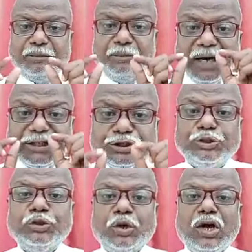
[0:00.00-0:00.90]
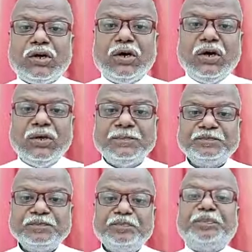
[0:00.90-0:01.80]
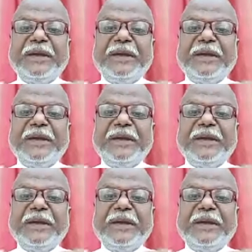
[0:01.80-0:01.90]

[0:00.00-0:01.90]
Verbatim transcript: मजदूरों को